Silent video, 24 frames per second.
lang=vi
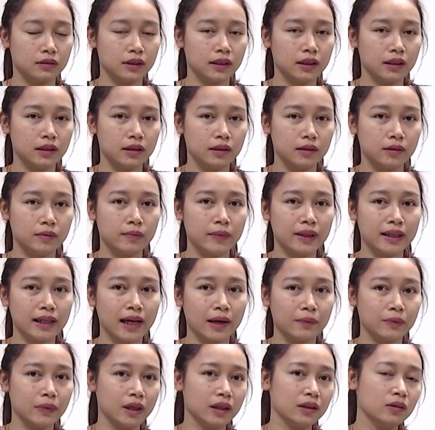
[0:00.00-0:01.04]
Khi mình
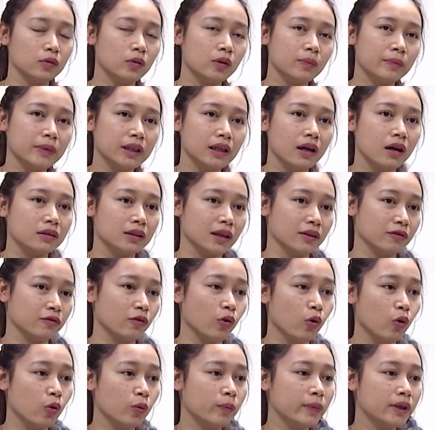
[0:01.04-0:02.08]
cảm thấy đúng là mình ở thành
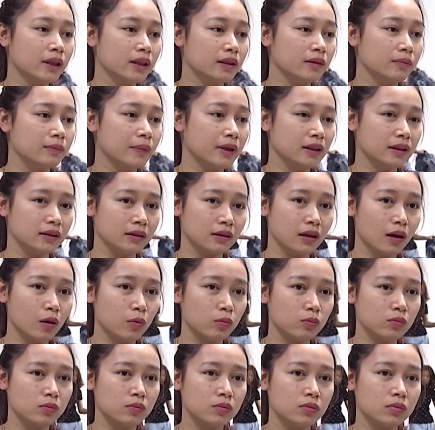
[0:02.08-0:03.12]
phố mình mình
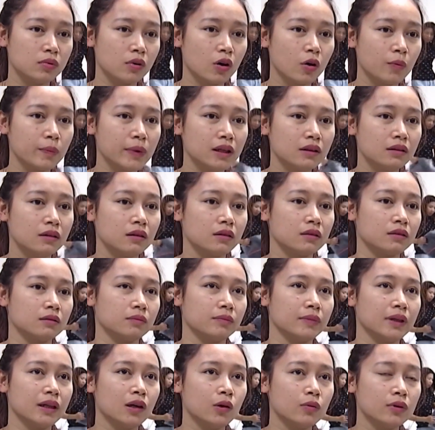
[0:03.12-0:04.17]
không có biết được,
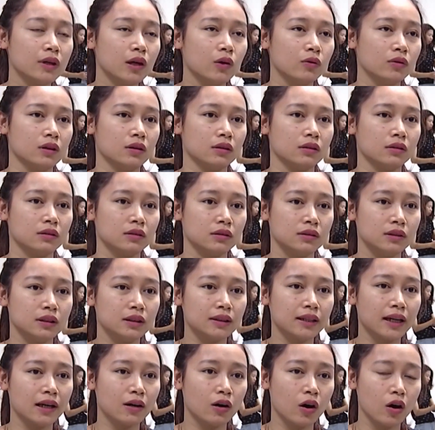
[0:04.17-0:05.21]
mình không hiểu được
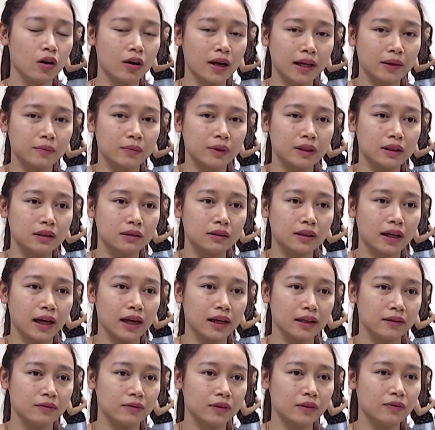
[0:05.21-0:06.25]
những cái khó khăn mà những
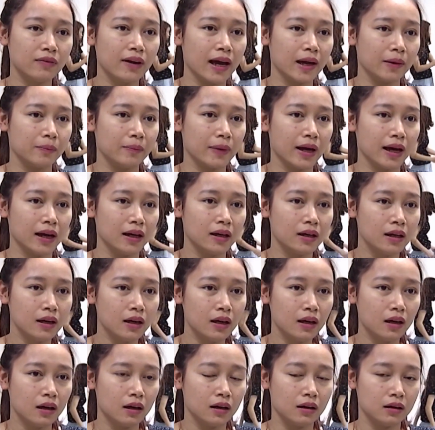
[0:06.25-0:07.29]
cái vất vả mà
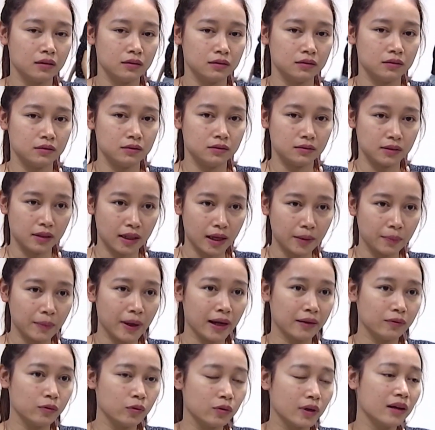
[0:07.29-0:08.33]
Ờ, các
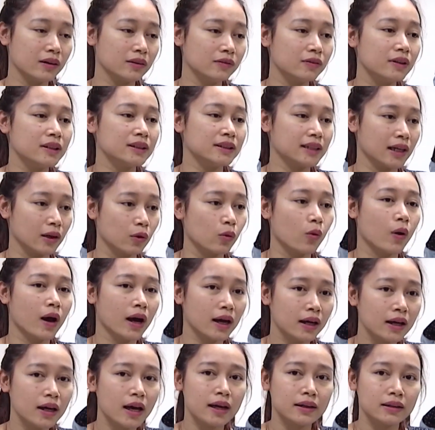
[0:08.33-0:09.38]
bé vùng cao đã phải trải
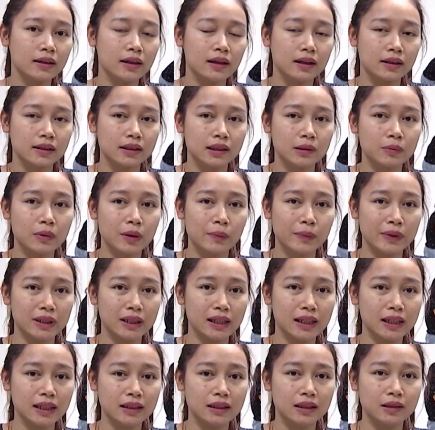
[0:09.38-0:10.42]
qua nên là khi mà mình
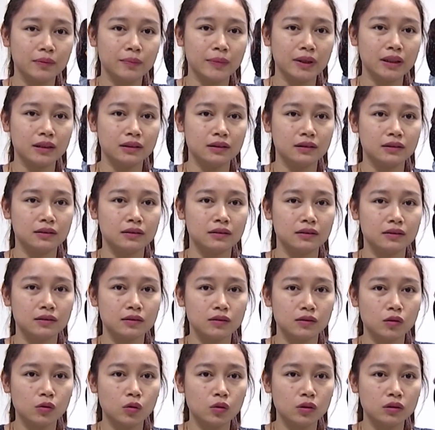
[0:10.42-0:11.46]
đi thì mình
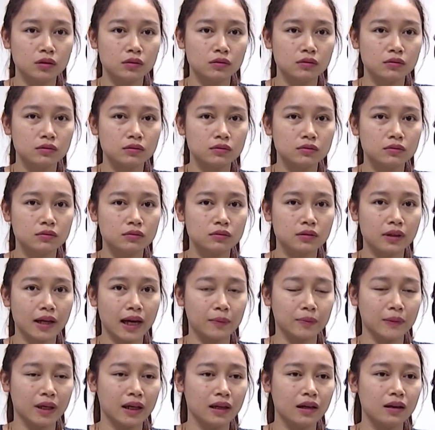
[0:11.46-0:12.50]
luôn
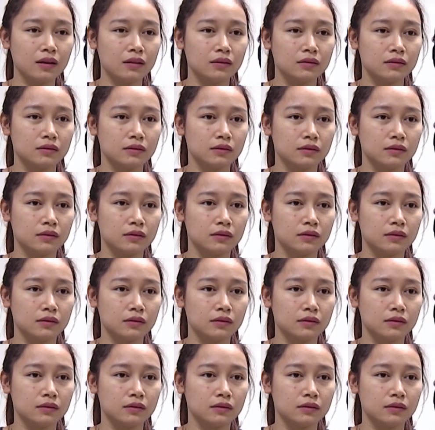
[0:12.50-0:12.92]
cảm thấy là